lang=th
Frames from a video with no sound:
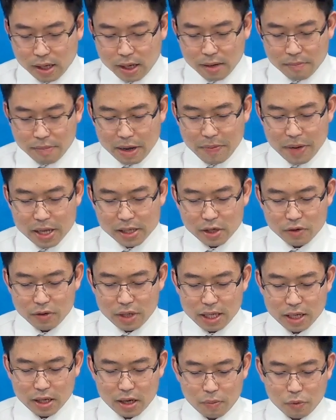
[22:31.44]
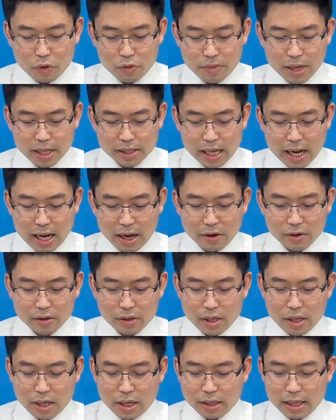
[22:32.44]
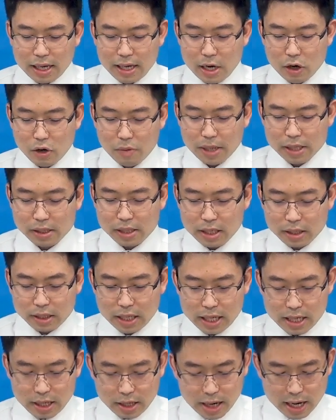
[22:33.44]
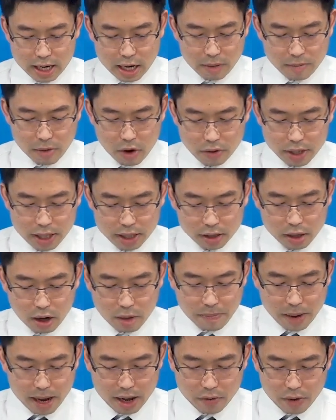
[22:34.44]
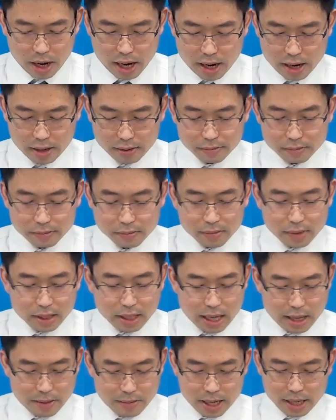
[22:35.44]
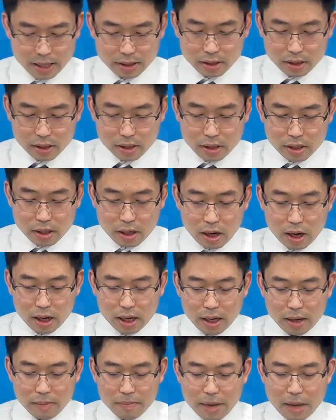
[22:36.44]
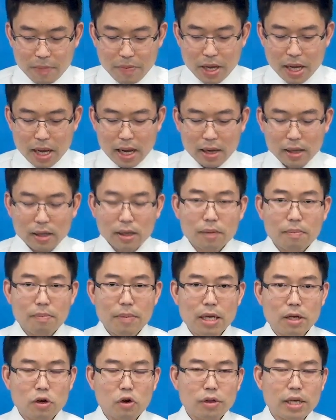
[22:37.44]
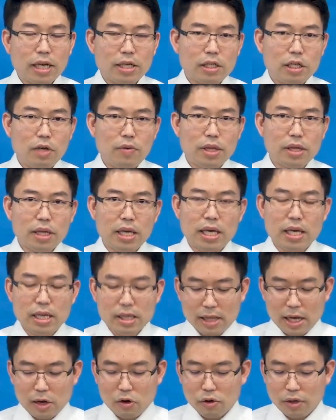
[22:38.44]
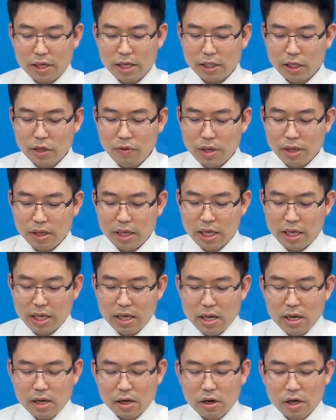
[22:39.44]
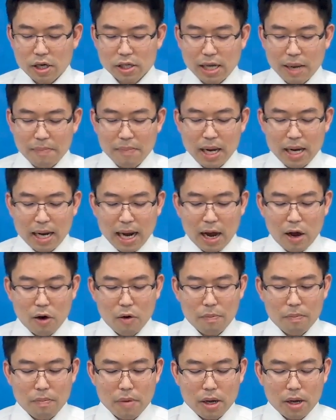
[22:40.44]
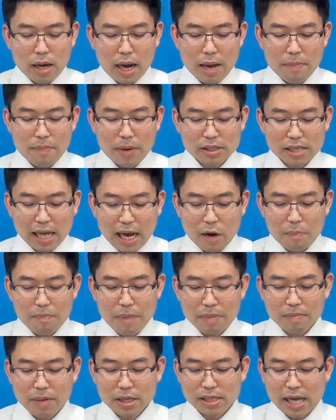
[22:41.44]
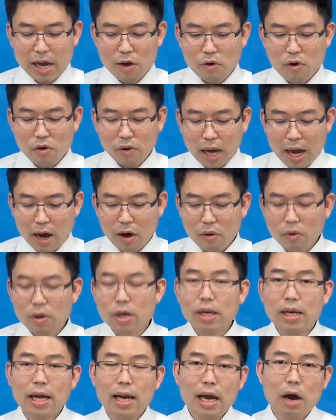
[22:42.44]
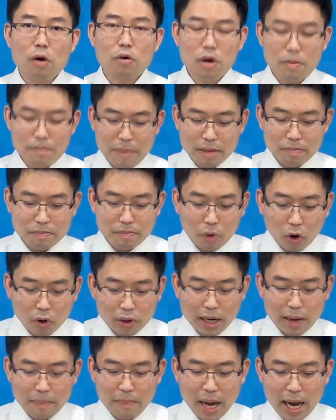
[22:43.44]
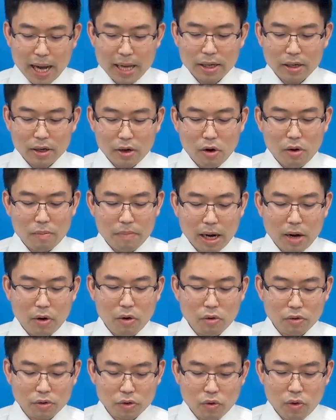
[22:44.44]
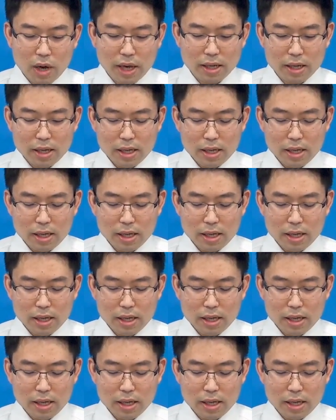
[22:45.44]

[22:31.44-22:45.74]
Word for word: ไม่เพียงเท่านี้ขอบคุณพระเจ้าในเล่มโรมันที่4ก็ให้เรามองเห็นต่อไปว่าเอเมนไม่เพียงมีกฎแห่งชีวิตนี้แต่กฎแห่งชีวิตนี้ก็จะทำให้เราให้พระเจ้าเป็นพระเจ้าของเราและเราก็เป็นพลไพ่ของพระองค์ด้วย